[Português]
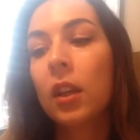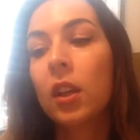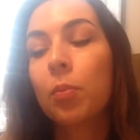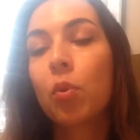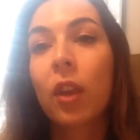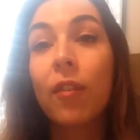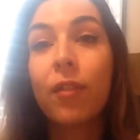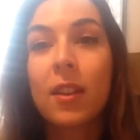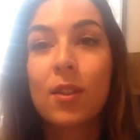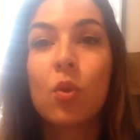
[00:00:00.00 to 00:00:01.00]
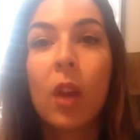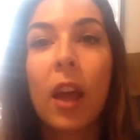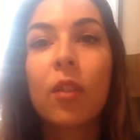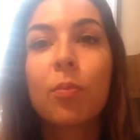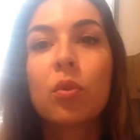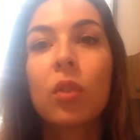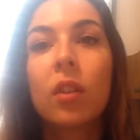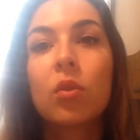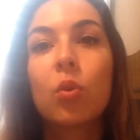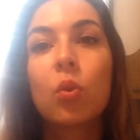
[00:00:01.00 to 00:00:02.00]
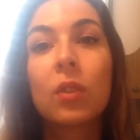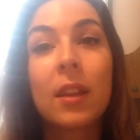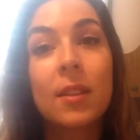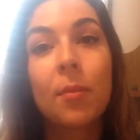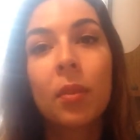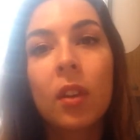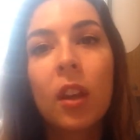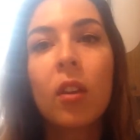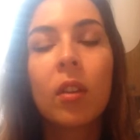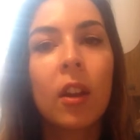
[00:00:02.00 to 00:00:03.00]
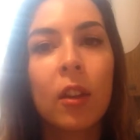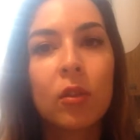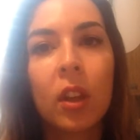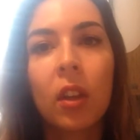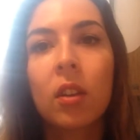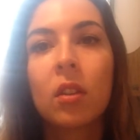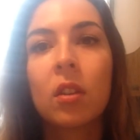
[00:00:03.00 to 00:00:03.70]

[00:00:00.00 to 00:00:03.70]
uh, porque é fracionado, portanto está sempre líquido e não tem,